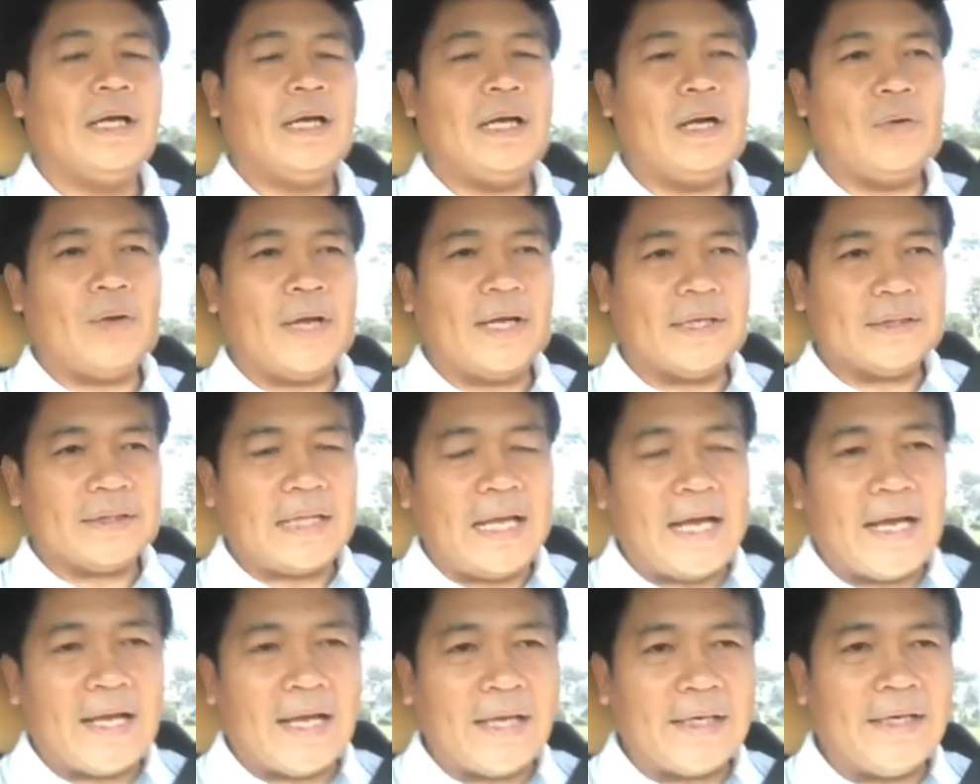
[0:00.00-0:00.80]
เราแค่
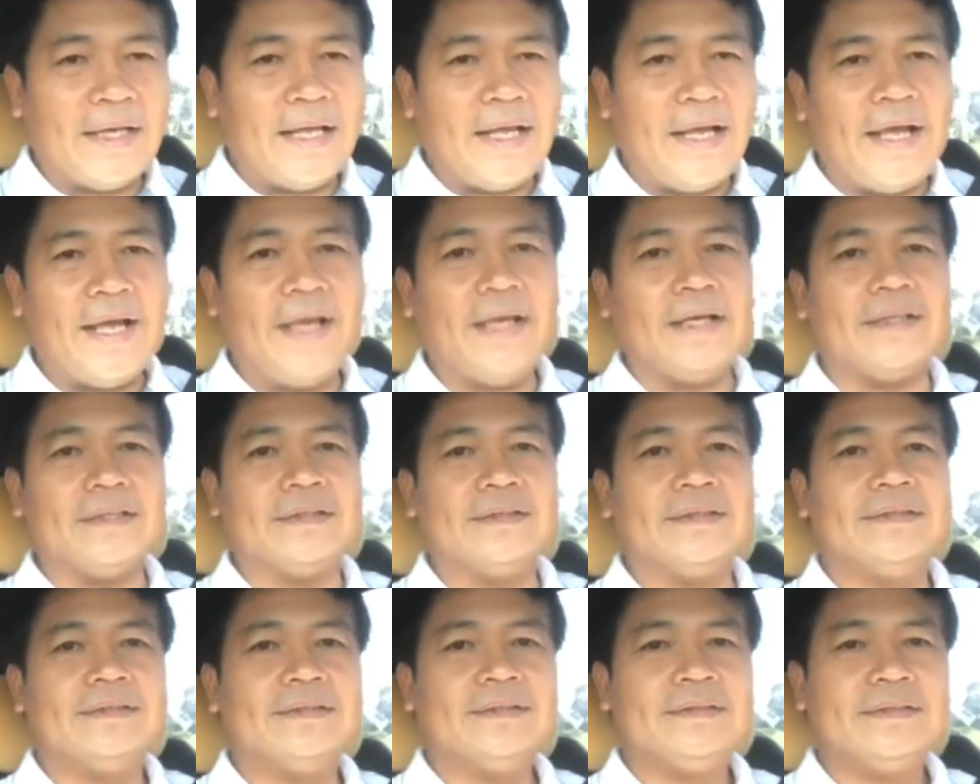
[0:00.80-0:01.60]
ตั้งกันเอง
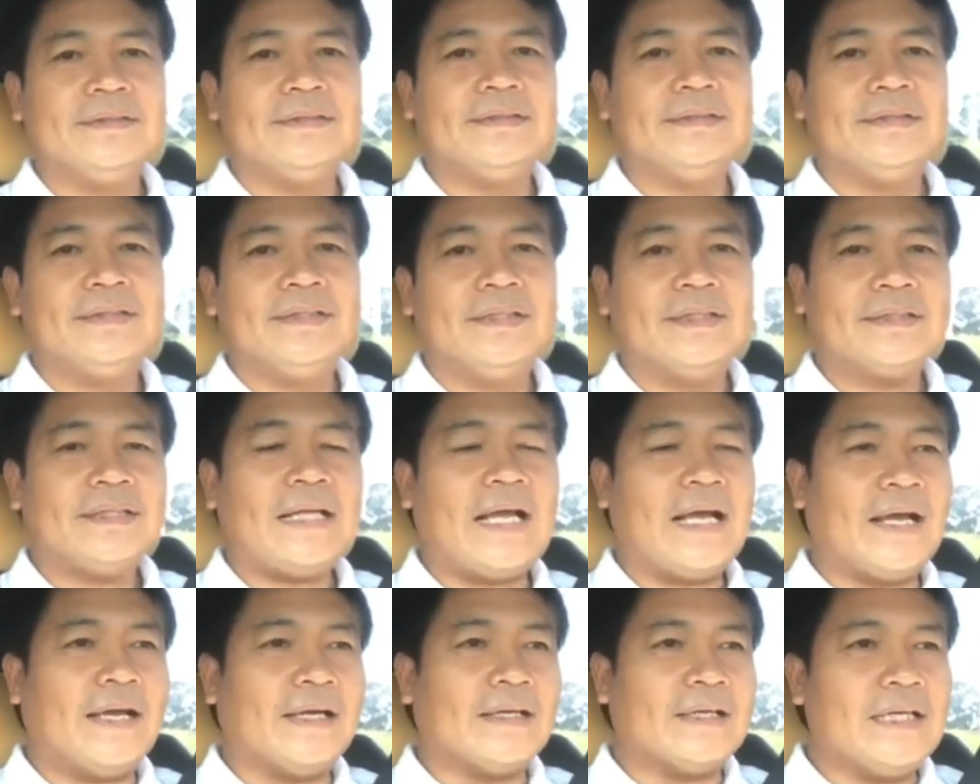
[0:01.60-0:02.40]

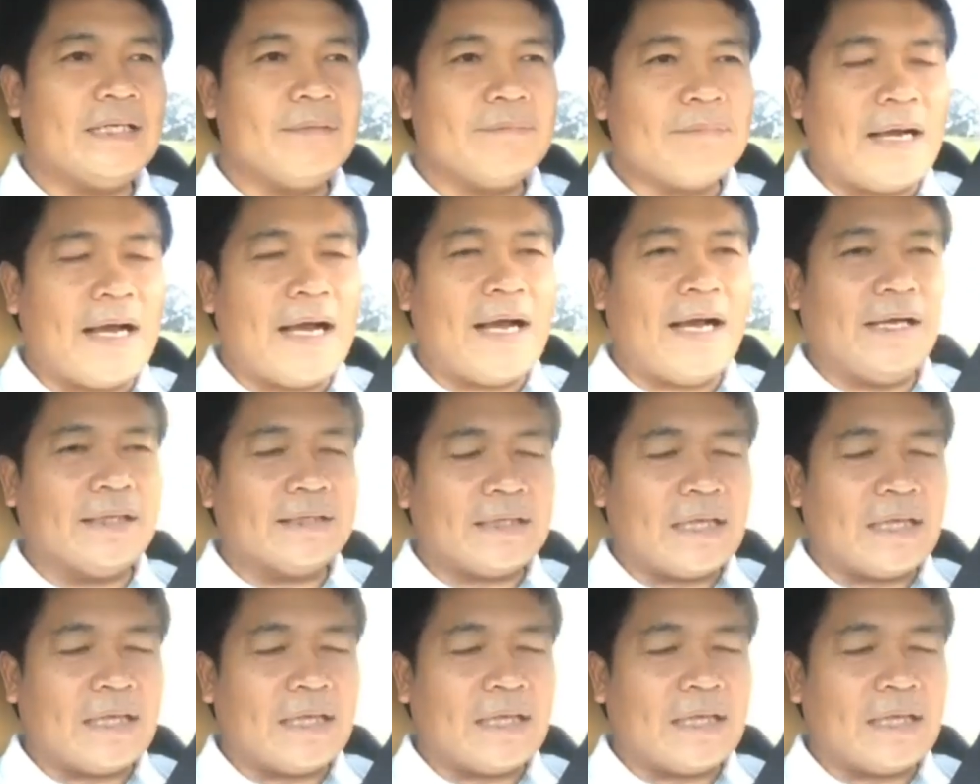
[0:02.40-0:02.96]
ตั้งกันขึ้นมา